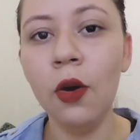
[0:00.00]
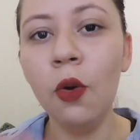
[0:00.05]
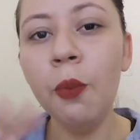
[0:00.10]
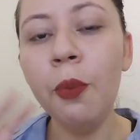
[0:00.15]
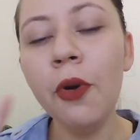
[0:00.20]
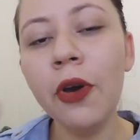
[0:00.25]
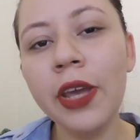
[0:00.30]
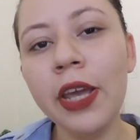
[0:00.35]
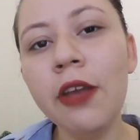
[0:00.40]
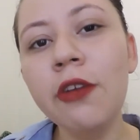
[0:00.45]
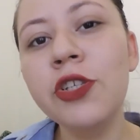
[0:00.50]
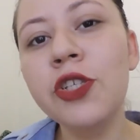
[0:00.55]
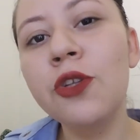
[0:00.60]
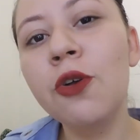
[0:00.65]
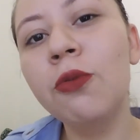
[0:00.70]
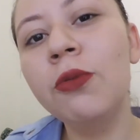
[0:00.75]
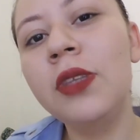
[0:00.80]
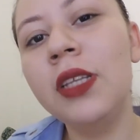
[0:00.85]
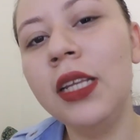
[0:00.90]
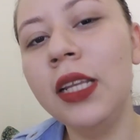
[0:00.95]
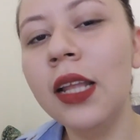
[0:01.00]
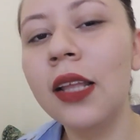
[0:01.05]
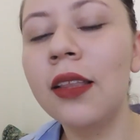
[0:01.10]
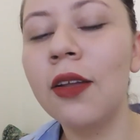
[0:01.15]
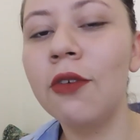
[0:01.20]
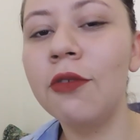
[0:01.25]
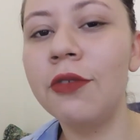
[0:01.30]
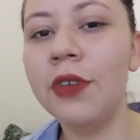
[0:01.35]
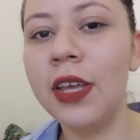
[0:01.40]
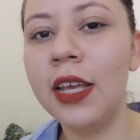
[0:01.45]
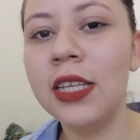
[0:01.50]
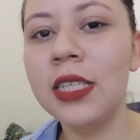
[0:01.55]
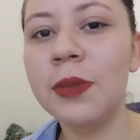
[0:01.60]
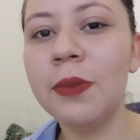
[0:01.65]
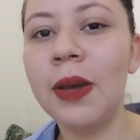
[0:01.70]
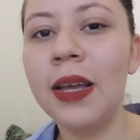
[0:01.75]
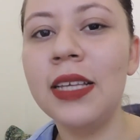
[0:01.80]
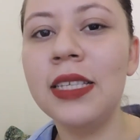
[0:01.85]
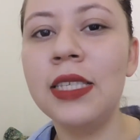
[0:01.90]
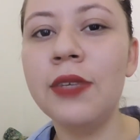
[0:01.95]
um pouquinho de doutrina talvez,
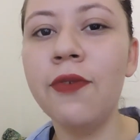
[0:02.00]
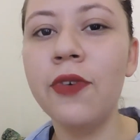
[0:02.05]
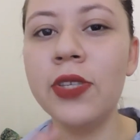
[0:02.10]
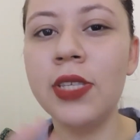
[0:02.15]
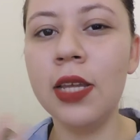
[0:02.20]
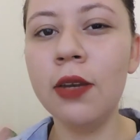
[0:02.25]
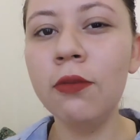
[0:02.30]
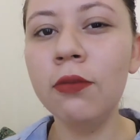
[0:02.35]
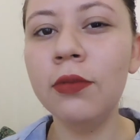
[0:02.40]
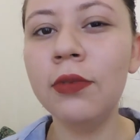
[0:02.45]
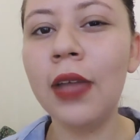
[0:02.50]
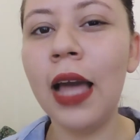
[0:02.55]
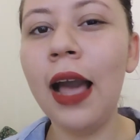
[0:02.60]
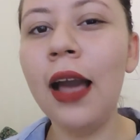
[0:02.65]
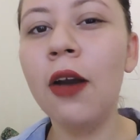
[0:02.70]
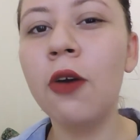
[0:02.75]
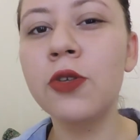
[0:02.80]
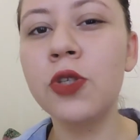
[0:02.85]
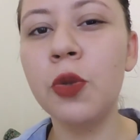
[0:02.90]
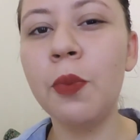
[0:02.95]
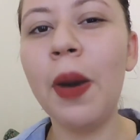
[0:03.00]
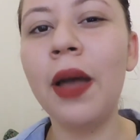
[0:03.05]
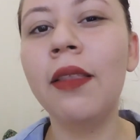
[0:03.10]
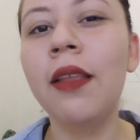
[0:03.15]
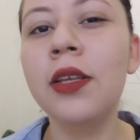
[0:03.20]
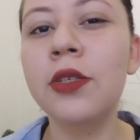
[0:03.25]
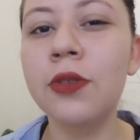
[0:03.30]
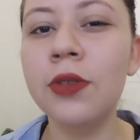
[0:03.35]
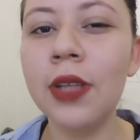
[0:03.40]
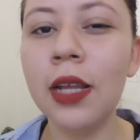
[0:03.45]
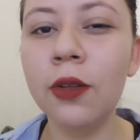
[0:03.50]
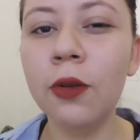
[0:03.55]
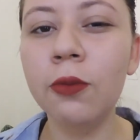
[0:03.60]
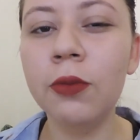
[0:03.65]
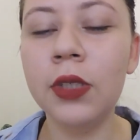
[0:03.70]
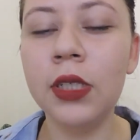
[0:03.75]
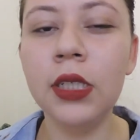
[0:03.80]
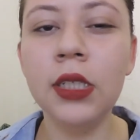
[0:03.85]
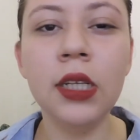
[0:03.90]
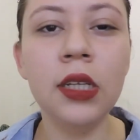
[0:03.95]
mas se você não está acostumado a estudar
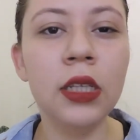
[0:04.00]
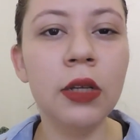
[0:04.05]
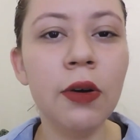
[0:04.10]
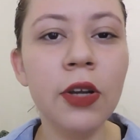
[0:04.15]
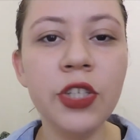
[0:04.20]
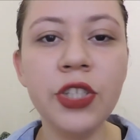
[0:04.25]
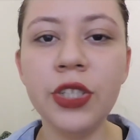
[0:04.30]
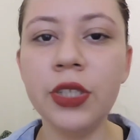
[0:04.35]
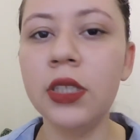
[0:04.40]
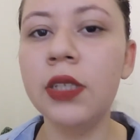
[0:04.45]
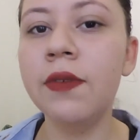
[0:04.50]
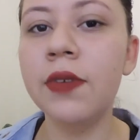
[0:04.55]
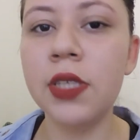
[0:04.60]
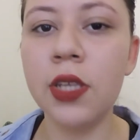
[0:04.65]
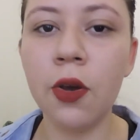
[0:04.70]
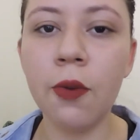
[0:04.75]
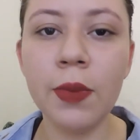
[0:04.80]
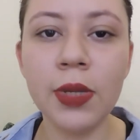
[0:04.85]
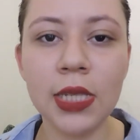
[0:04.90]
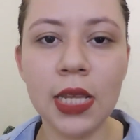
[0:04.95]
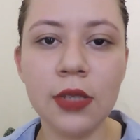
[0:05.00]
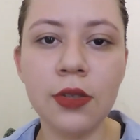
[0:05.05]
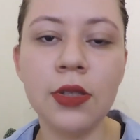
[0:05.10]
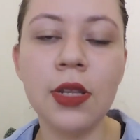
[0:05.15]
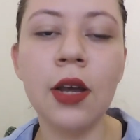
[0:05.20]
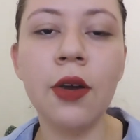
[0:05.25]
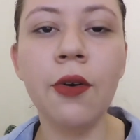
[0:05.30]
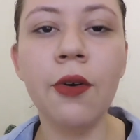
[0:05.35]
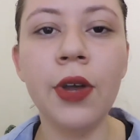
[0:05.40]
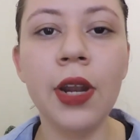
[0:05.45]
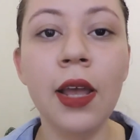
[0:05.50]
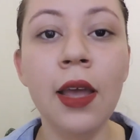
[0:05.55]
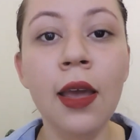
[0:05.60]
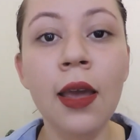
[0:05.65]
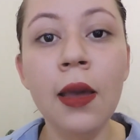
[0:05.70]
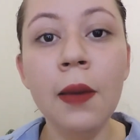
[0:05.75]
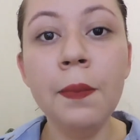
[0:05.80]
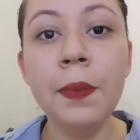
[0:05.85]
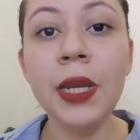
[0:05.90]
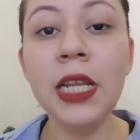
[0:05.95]
doutrina, não adianta você começar a estudar agora,
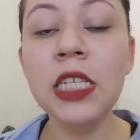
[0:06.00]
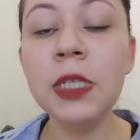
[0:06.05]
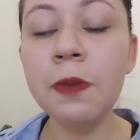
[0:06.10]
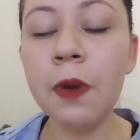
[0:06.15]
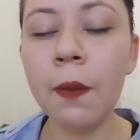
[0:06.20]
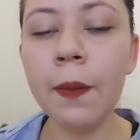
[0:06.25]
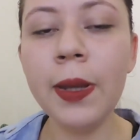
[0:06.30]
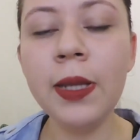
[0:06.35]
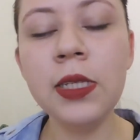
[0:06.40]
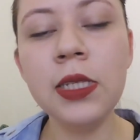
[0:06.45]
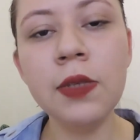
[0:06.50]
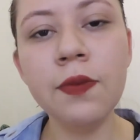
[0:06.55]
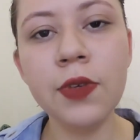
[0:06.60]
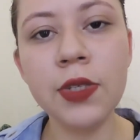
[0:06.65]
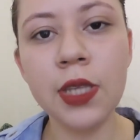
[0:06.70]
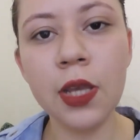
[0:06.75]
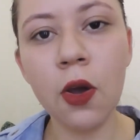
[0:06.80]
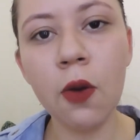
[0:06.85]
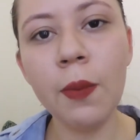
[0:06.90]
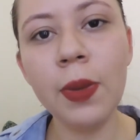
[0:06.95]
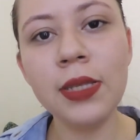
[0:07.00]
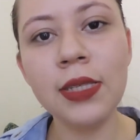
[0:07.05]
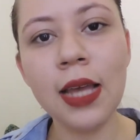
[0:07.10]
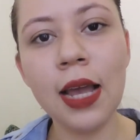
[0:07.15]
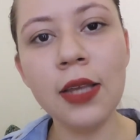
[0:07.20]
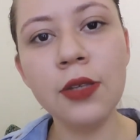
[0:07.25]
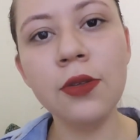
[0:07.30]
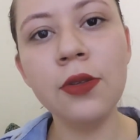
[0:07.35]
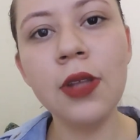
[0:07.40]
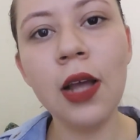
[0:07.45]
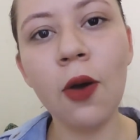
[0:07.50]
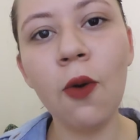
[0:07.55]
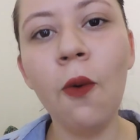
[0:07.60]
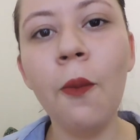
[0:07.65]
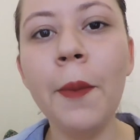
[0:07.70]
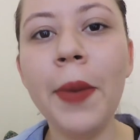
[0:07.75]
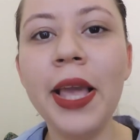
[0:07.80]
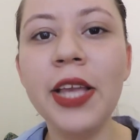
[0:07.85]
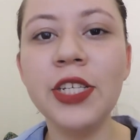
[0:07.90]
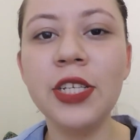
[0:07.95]
principalmente se você começar a estudar
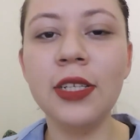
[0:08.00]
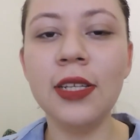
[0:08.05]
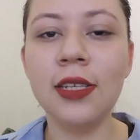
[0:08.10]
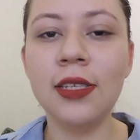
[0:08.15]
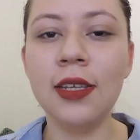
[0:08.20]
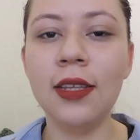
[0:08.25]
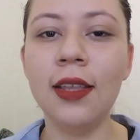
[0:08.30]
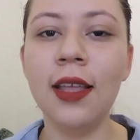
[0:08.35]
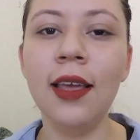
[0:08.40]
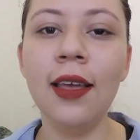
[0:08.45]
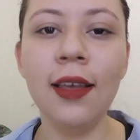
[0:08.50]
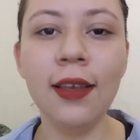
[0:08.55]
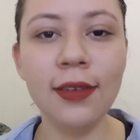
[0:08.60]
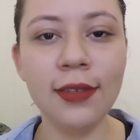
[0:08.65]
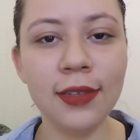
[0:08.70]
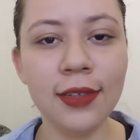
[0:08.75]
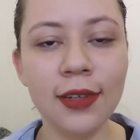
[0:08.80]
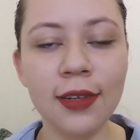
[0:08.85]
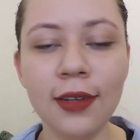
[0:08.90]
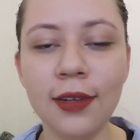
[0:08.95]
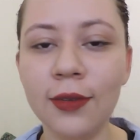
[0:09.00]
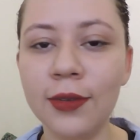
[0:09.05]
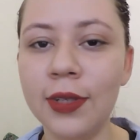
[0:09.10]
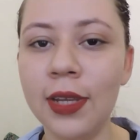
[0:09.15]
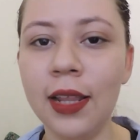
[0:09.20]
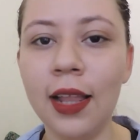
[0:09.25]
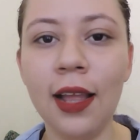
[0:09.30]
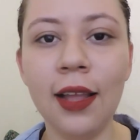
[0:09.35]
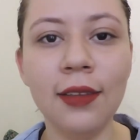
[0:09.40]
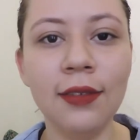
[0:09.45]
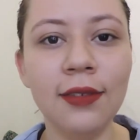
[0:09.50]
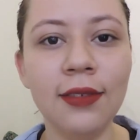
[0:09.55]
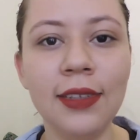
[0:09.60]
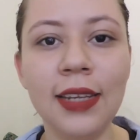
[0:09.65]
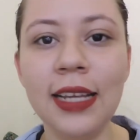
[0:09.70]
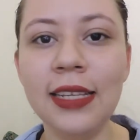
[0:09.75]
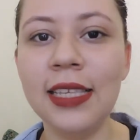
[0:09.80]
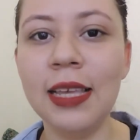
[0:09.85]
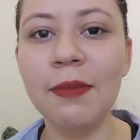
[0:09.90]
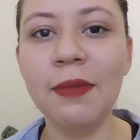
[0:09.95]
com um mês de antecedência, ou sei lá,
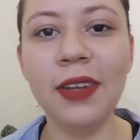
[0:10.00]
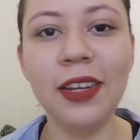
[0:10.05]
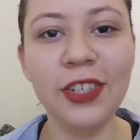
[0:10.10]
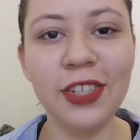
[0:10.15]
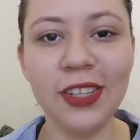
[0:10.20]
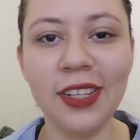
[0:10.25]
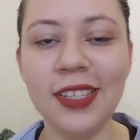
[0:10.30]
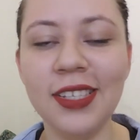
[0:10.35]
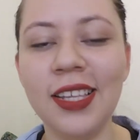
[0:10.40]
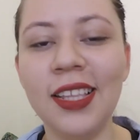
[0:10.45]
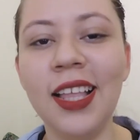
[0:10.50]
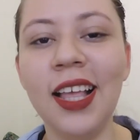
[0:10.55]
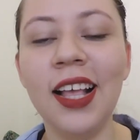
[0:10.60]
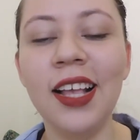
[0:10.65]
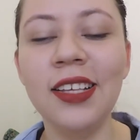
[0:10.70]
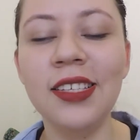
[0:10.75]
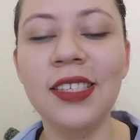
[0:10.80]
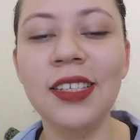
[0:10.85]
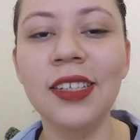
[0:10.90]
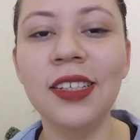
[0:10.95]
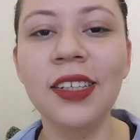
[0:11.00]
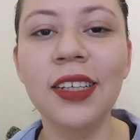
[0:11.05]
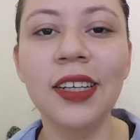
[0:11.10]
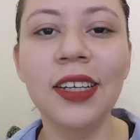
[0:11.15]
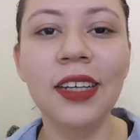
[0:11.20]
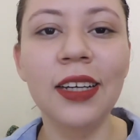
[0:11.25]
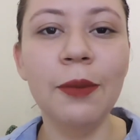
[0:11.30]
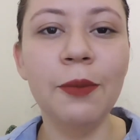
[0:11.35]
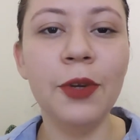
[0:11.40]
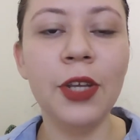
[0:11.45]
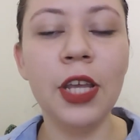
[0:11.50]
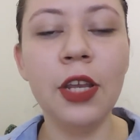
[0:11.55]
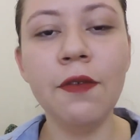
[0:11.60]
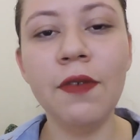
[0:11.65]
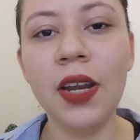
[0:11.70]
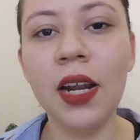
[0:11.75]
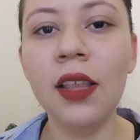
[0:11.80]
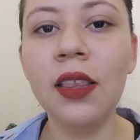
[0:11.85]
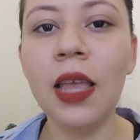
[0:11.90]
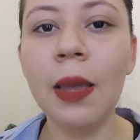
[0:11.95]
três semanas de antecedência, porque
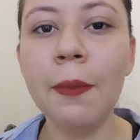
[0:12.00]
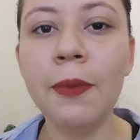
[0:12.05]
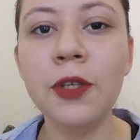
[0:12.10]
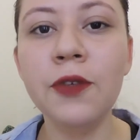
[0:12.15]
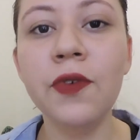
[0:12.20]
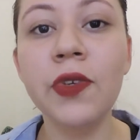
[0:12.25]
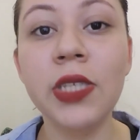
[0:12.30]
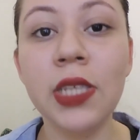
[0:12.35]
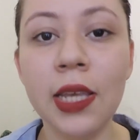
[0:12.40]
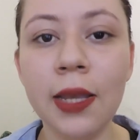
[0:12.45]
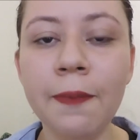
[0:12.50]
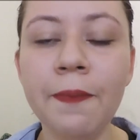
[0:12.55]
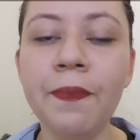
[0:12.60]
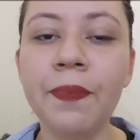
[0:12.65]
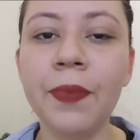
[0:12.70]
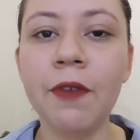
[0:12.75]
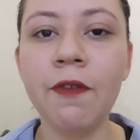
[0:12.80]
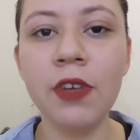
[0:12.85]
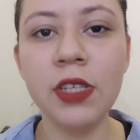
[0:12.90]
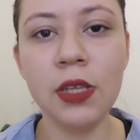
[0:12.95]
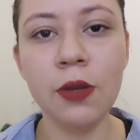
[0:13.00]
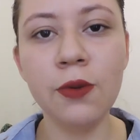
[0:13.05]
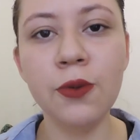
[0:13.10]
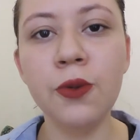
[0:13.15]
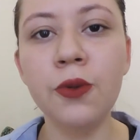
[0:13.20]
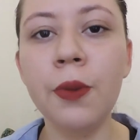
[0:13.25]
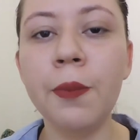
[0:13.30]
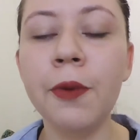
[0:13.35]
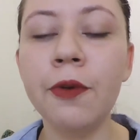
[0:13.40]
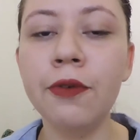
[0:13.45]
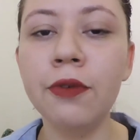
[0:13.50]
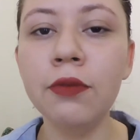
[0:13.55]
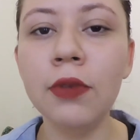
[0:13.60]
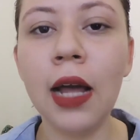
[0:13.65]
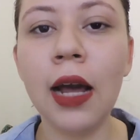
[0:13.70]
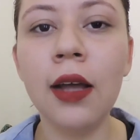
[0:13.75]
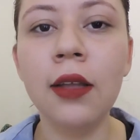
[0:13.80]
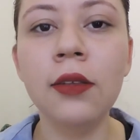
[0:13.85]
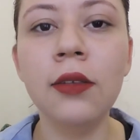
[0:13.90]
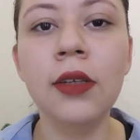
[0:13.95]
não vai dar tempo de você fazer um estudo
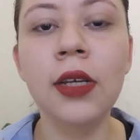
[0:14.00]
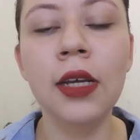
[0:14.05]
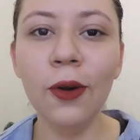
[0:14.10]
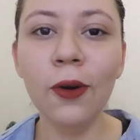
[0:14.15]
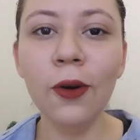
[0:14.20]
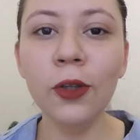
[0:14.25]
aprofundado.